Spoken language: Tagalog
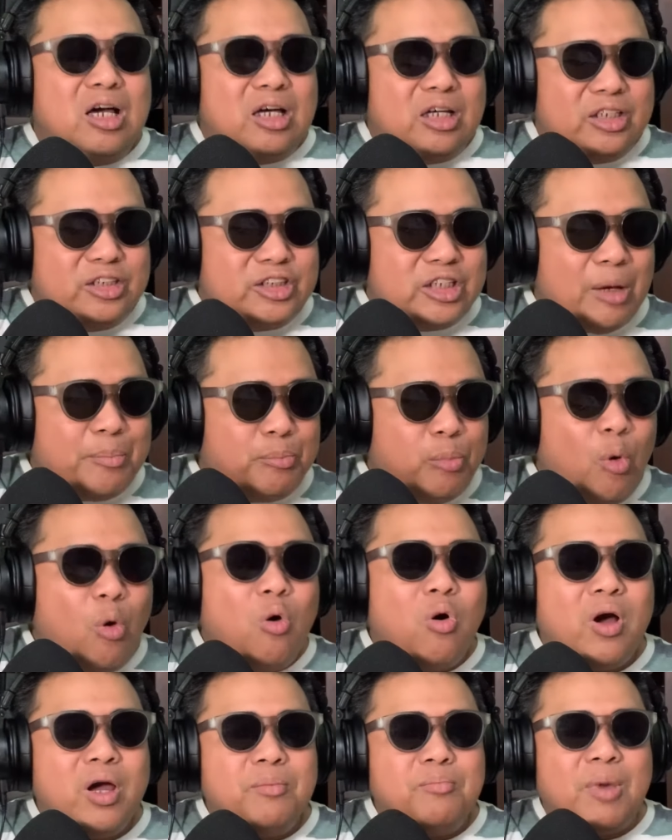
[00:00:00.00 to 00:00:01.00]
siya
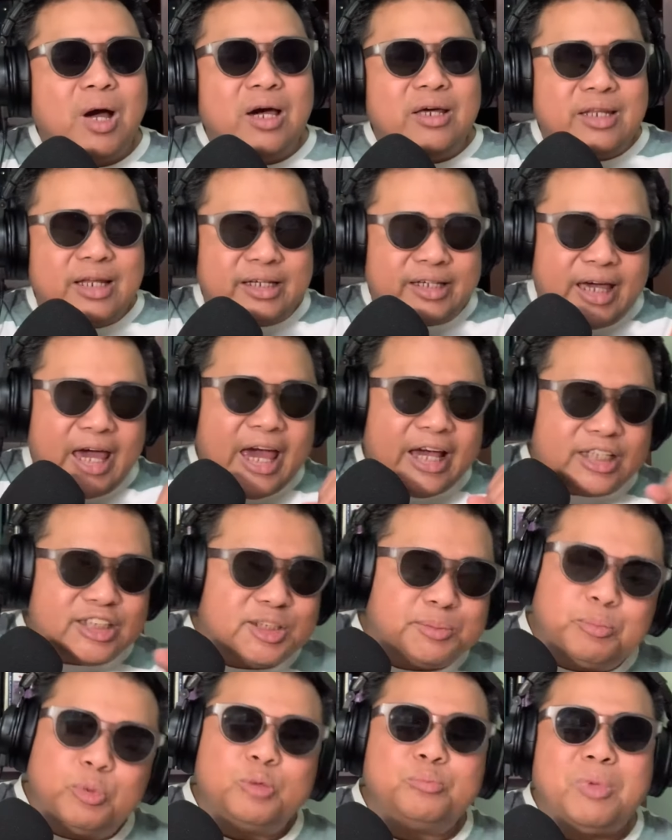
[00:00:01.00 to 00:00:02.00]
po ay mga nag
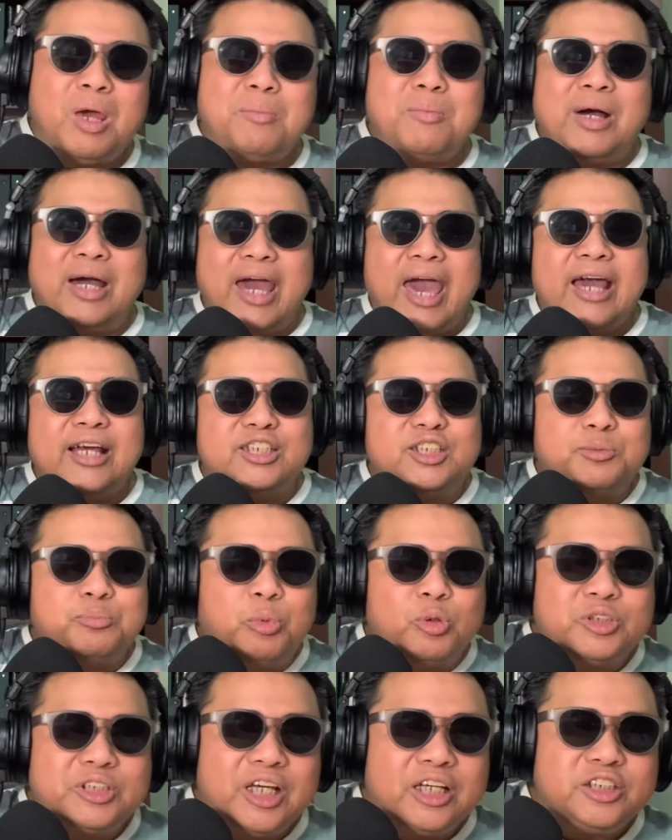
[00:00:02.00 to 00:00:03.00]
may mga
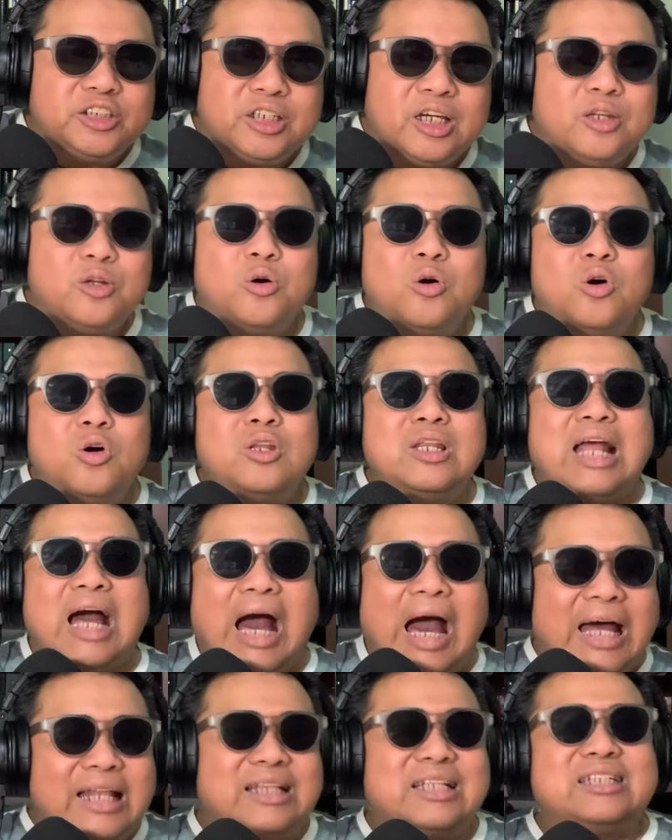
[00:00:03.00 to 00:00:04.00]
expose siya noon
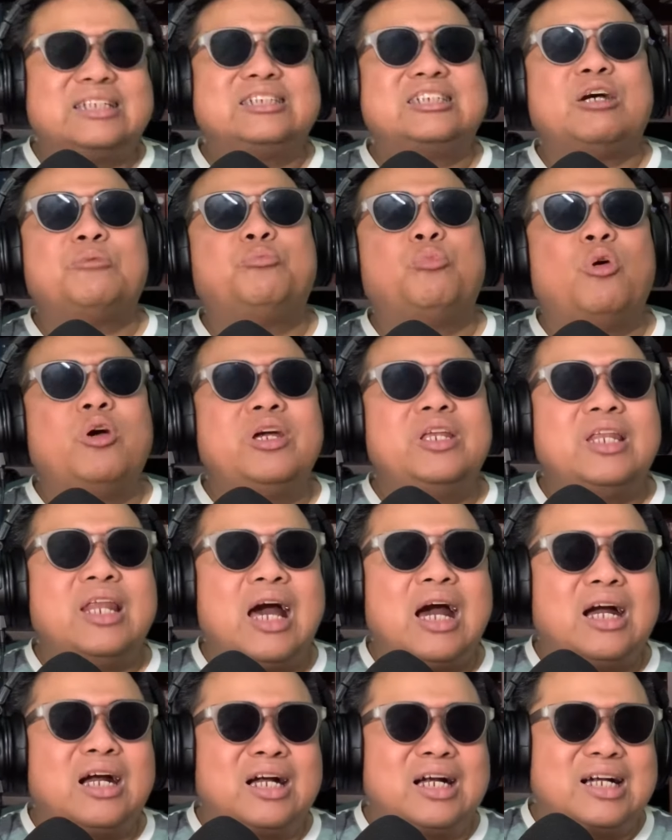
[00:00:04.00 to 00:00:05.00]
at siya po ay
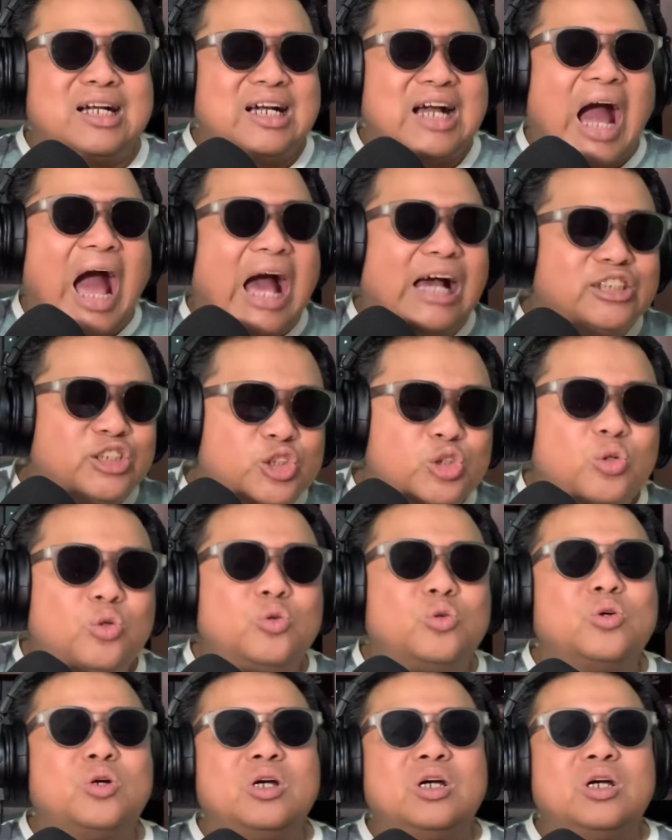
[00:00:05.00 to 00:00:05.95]
nagkaso.